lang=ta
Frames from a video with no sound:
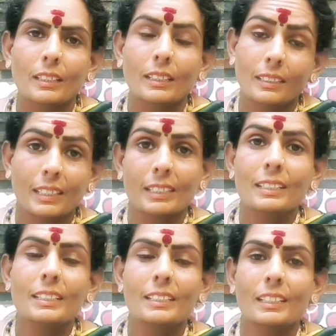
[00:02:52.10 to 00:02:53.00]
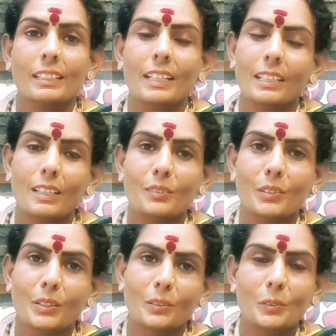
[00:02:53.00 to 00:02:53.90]
இது நடந்திருக்கு
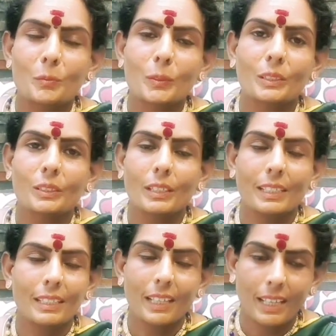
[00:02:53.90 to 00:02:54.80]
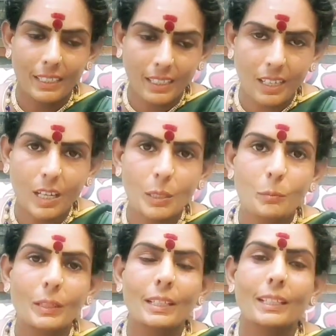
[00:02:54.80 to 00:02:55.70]
எல்லாருடைய குடும்பத்தில் இல்லை எனக்கு
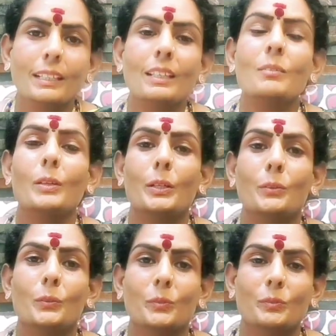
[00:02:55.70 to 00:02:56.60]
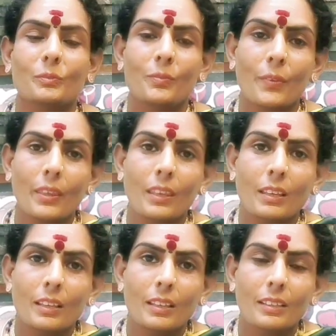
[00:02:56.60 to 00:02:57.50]
ஆண் பிள்ளைங்க தான் வேணும்
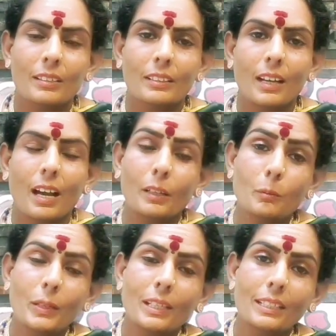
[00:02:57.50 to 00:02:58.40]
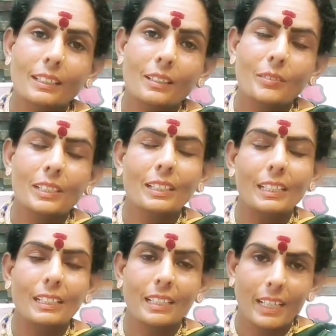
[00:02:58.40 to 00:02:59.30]
ஆண் பிள்ளை இருக்க வீட்டுல
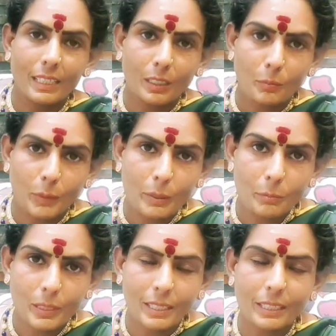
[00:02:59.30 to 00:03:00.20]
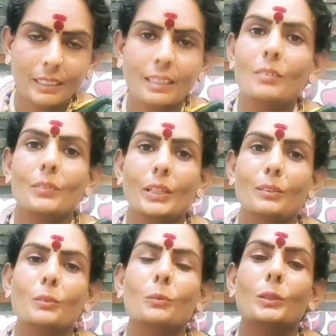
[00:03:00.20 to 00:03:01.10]
இல்லை எனக்கு பெண் பிள்ளைங்க தான்
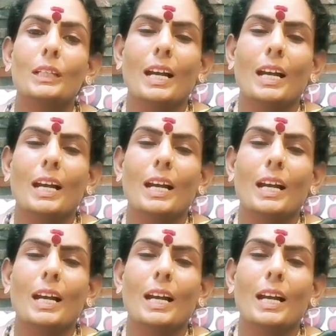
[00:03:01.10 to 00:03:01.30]
வேணும் ஒரு